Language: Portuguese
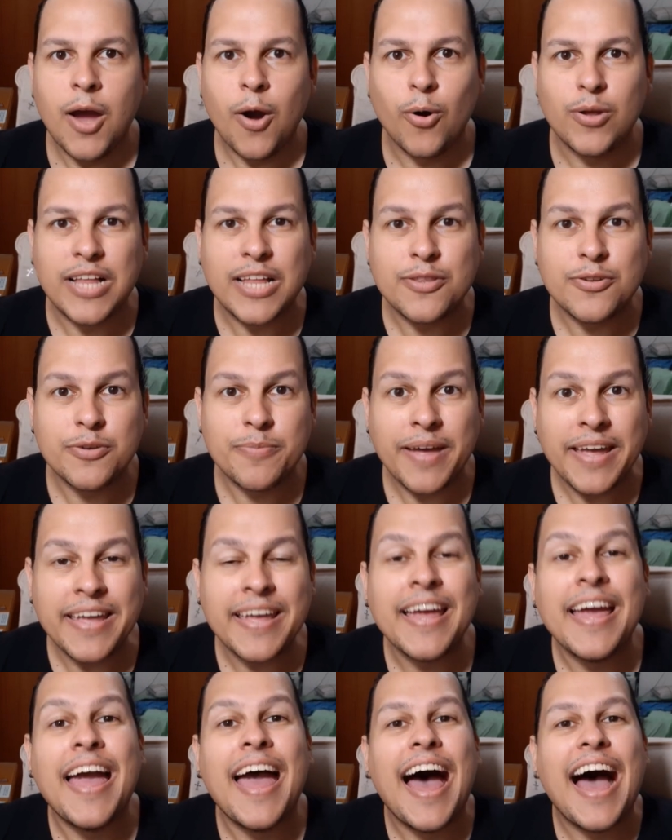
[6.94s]
Olá, tudo
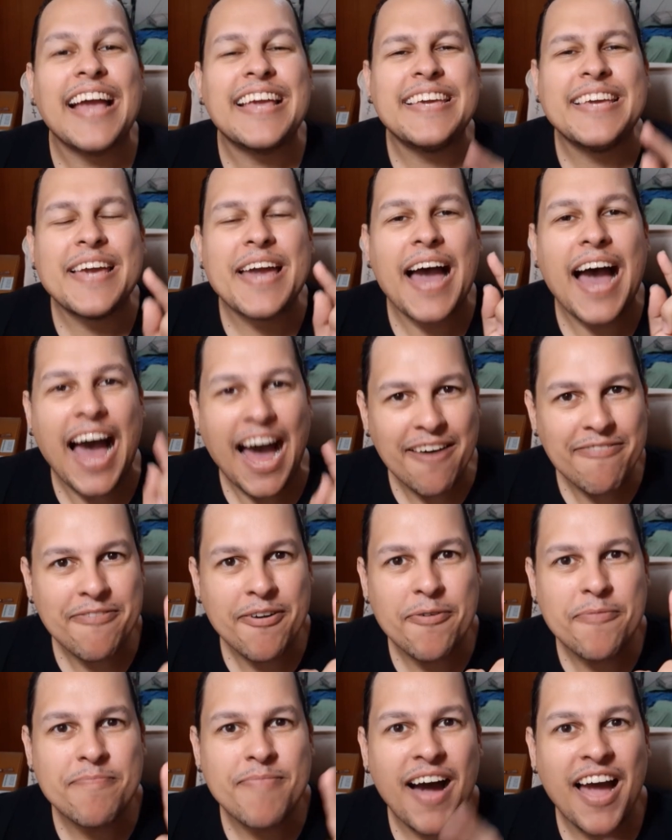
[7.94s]
bem? Aqui é
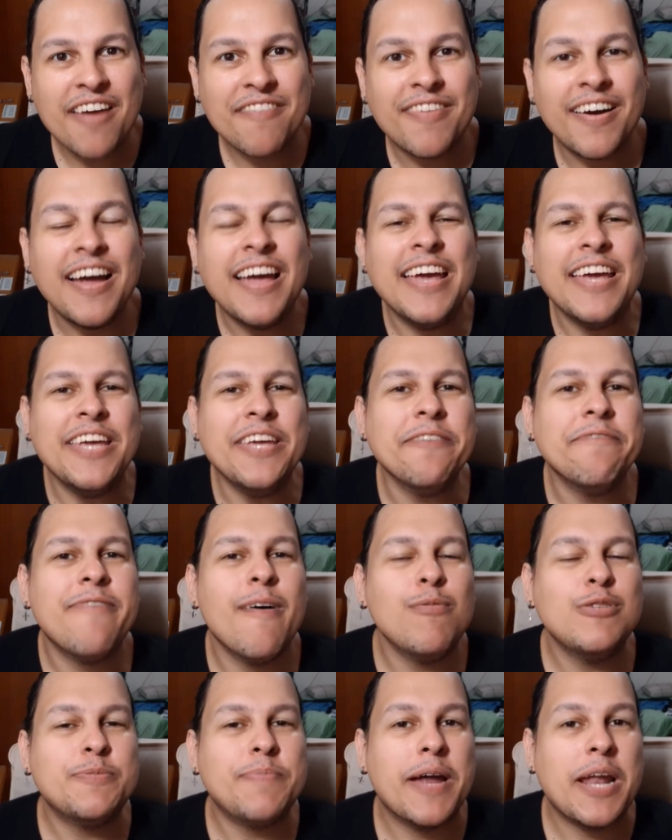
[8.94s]
Rafael Paiva e
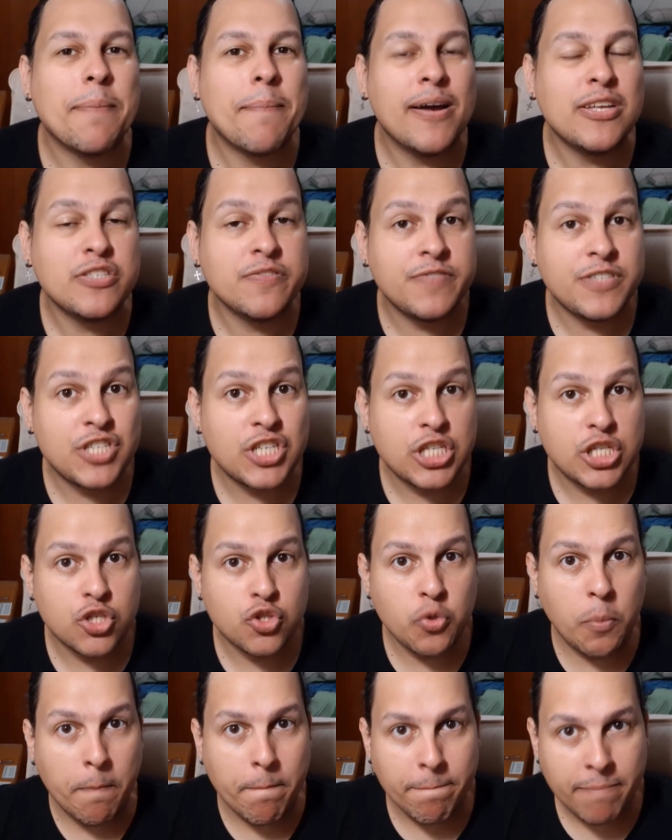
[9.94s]
vamos para mais um vídeo aqui
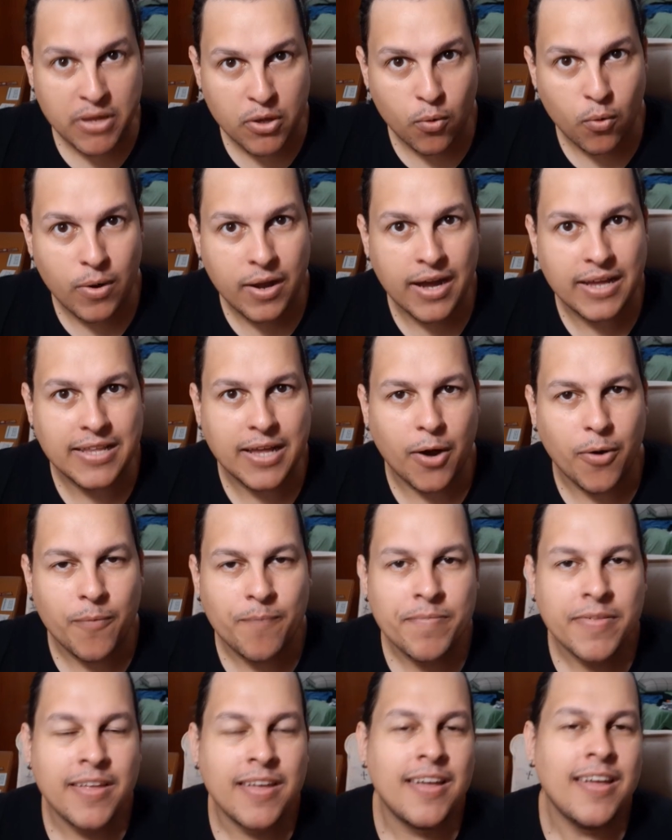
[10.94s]
do meu canal.
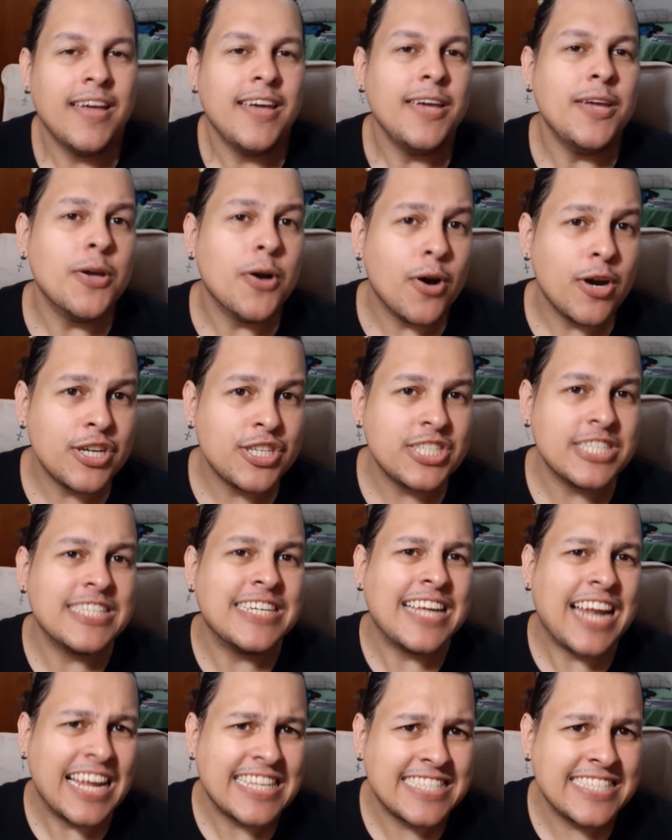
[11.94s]
E hoje,
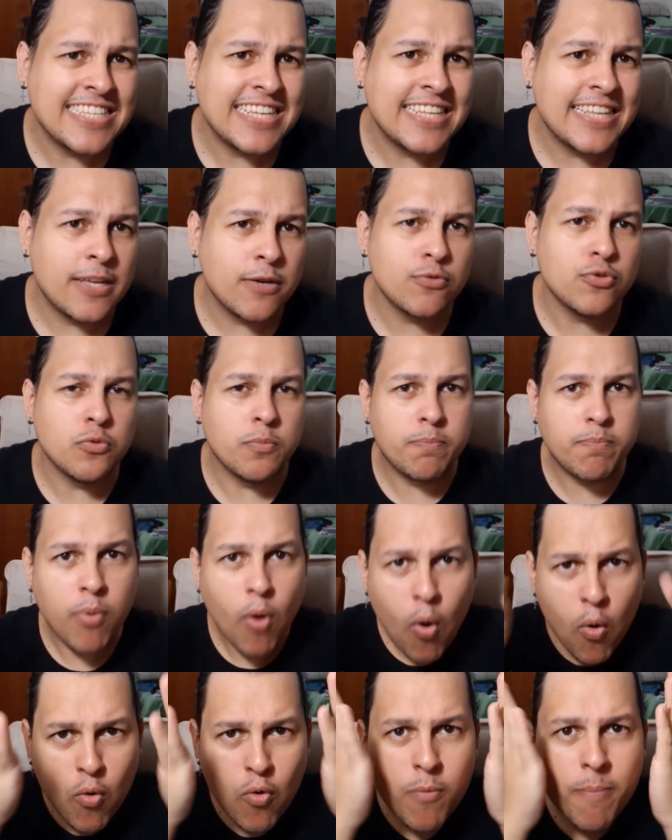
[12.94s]
graças a Deus, um
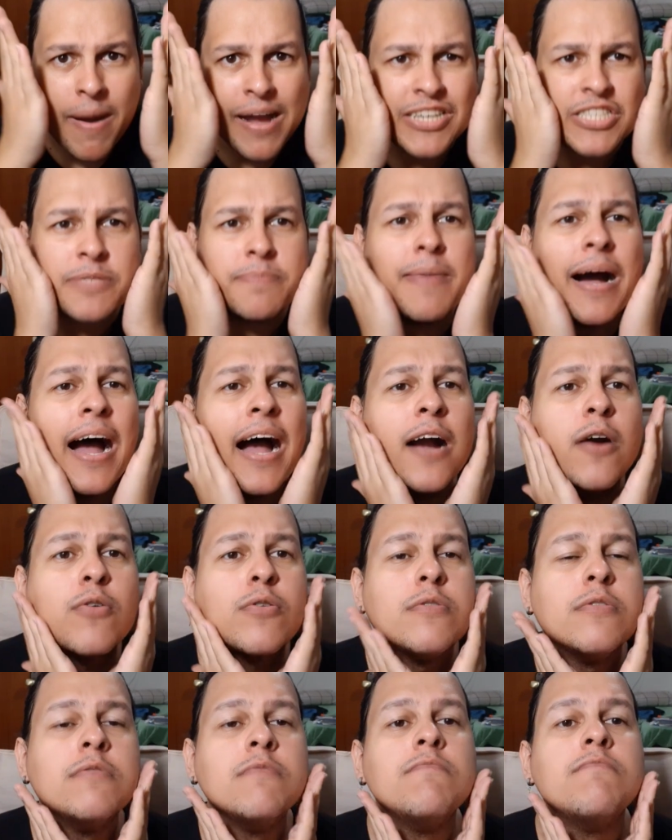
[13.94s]
pouco mais
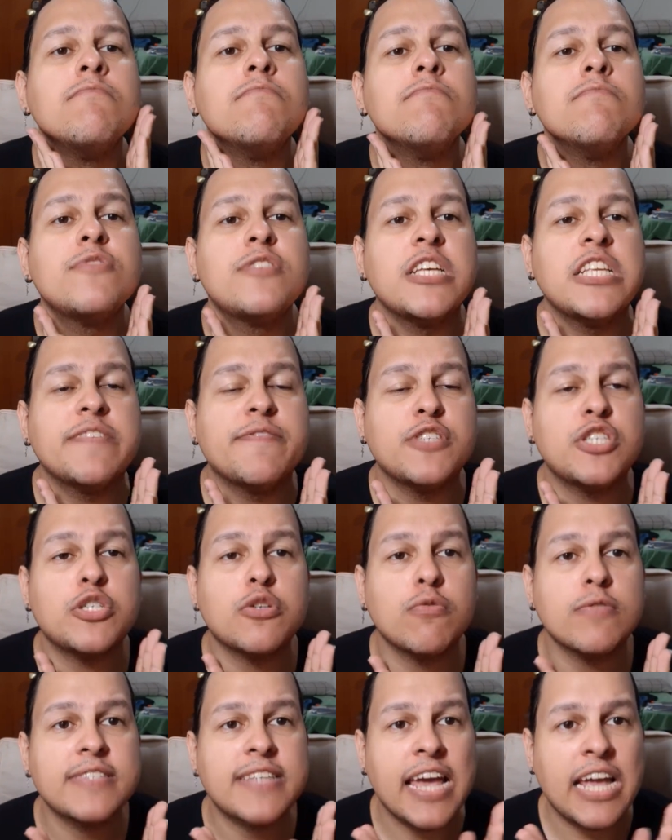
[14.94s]
magro, não sei se vocês
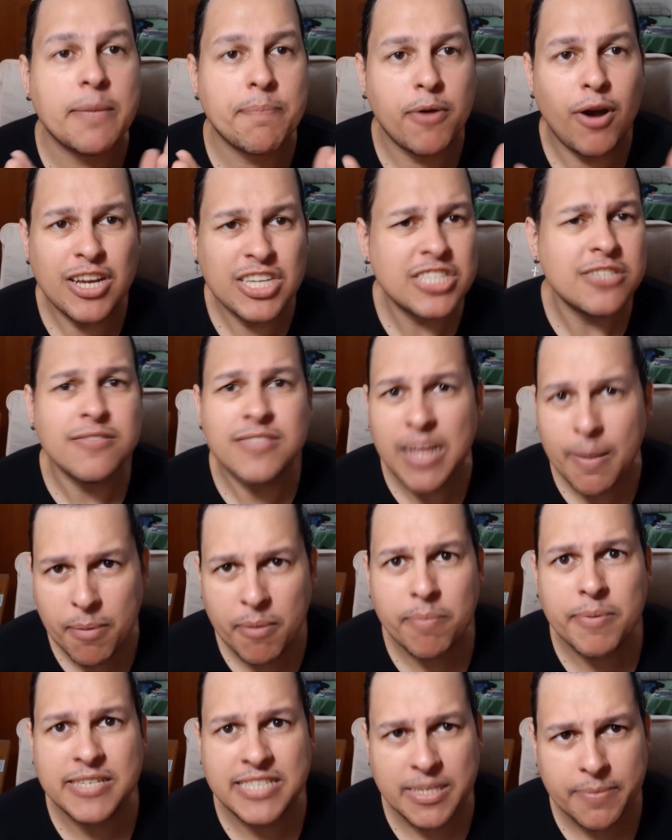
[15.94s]
conseguem, acho que não dá
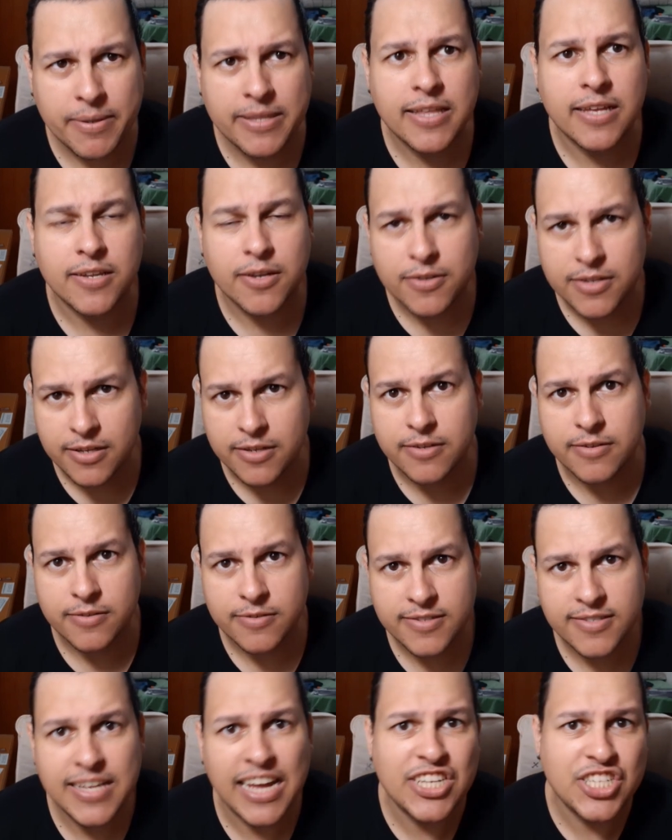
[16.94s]
para perceber ainda não, né?
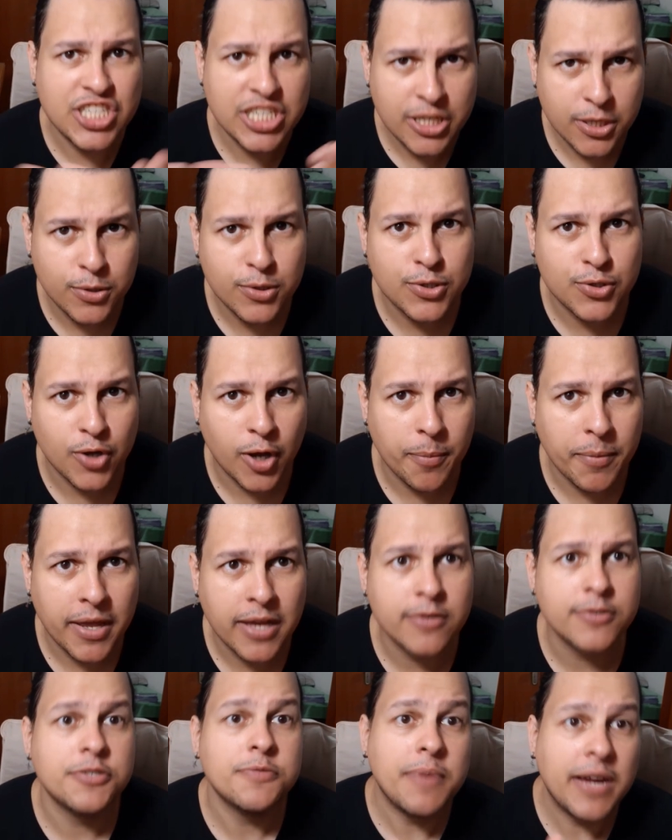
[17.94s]
7 quilos só a
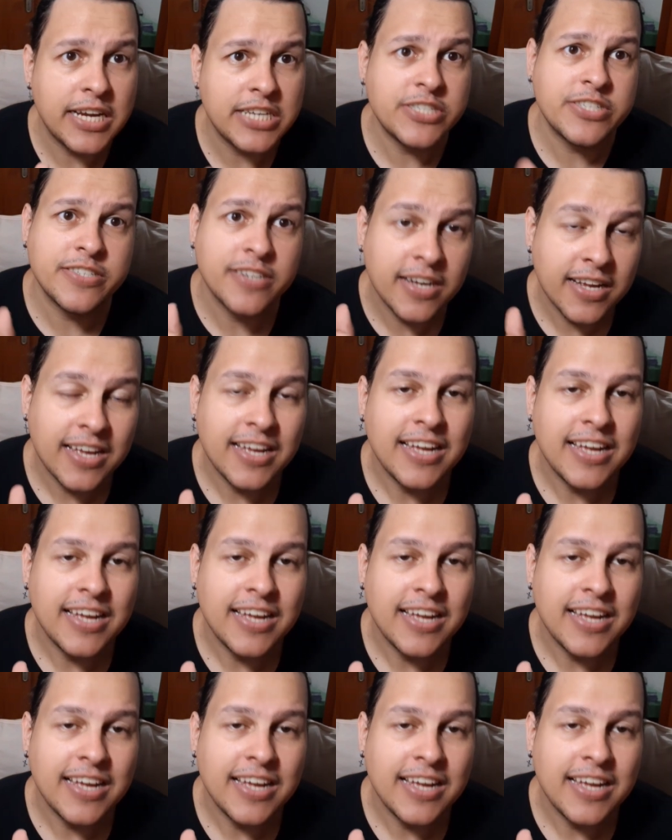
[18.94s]
menos, mas...